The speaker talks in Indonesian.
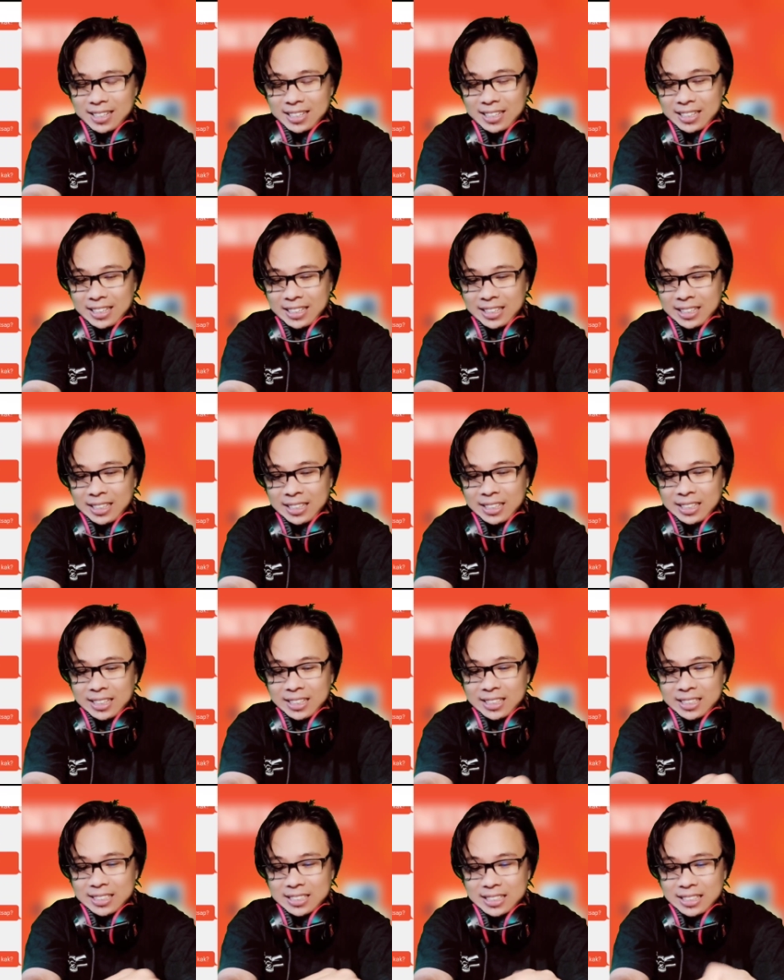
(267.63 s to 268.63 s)
Nih,
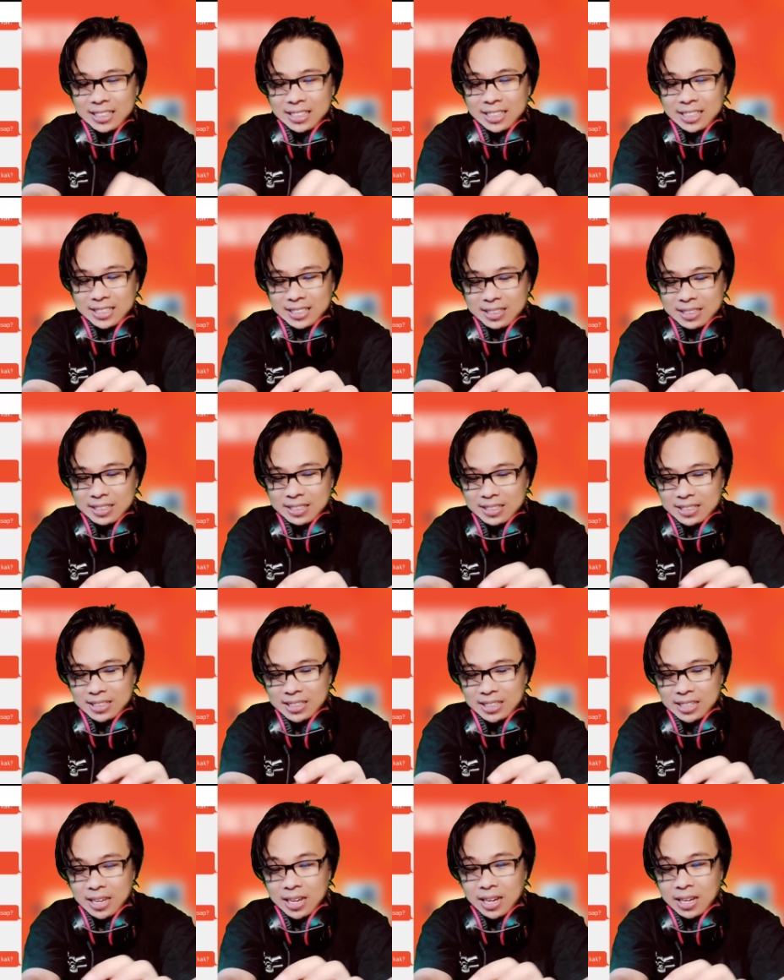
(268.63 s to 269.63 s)
di sini
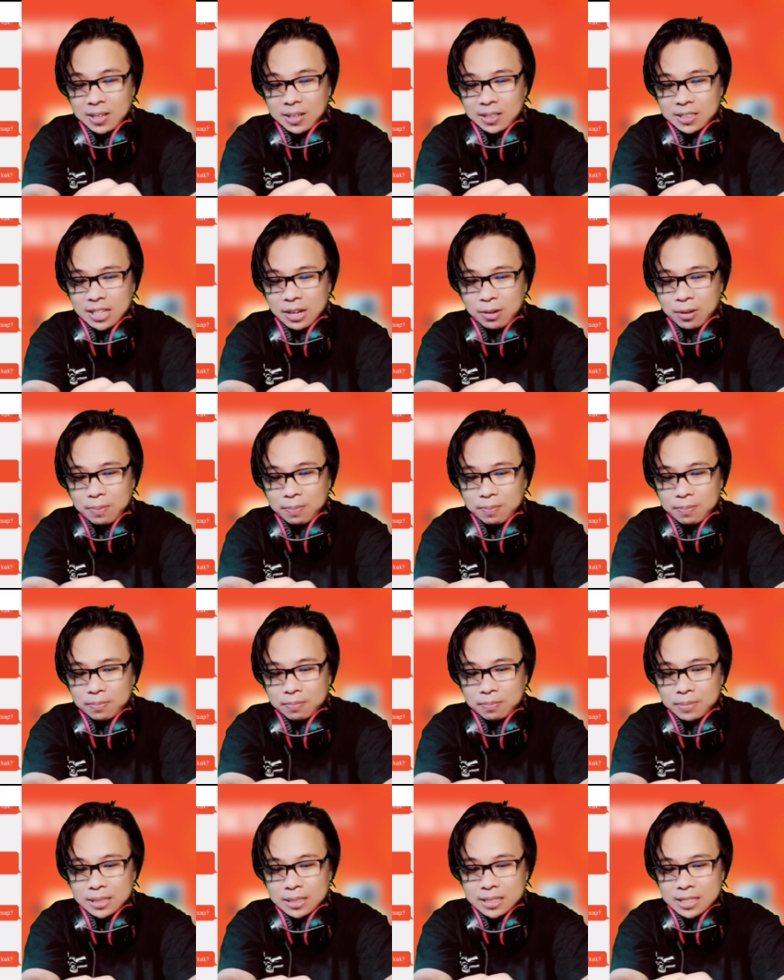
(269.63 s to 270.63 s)
dia jawab
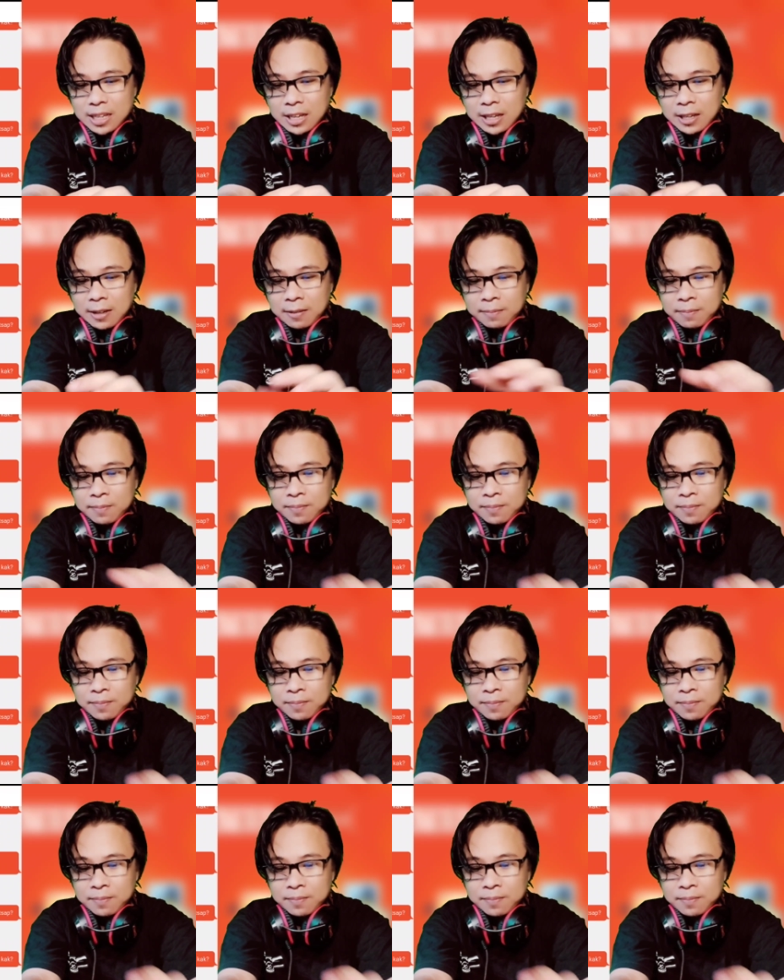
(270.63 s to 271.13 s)
bisa.